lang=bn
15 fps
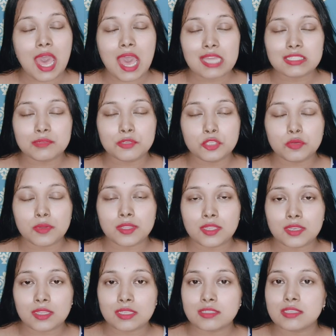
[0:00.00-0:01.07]
আজ আমি
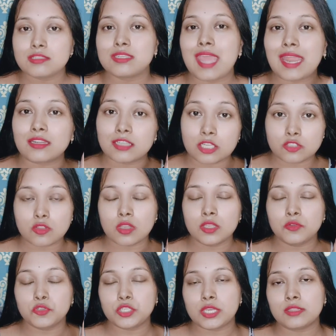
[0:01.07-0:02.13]
তোমাদেরকে জাস্ট একটা
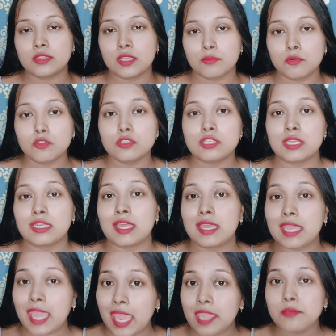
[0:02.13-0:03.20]
সলিউশন দেব যেটা
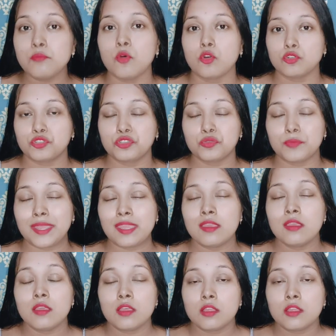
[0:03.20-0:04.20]
এই মরশুমে